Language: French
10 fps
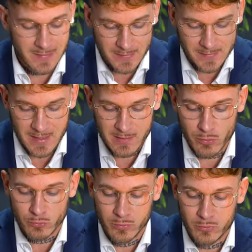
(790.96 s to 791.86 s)
cette
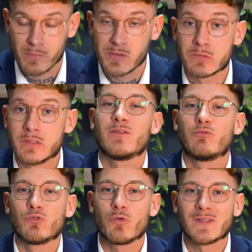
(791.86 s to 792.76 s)
Excalibur double tourbillon. C'est
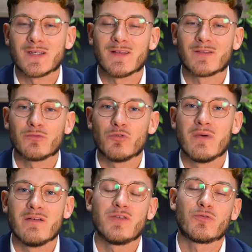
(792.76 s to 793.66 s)
toujours intéressant de
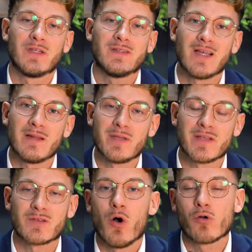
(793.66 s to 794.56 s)
baver sur des telles
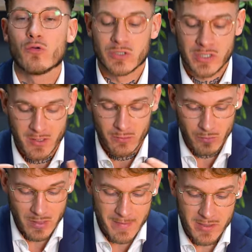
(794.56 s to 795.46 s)
pièces horlogères
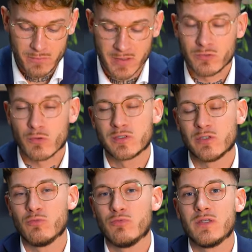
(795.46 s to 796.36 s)
que la manufacture
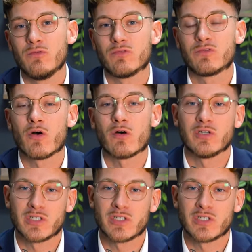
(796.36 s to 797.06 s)
Roger Dubuis nous sort euh,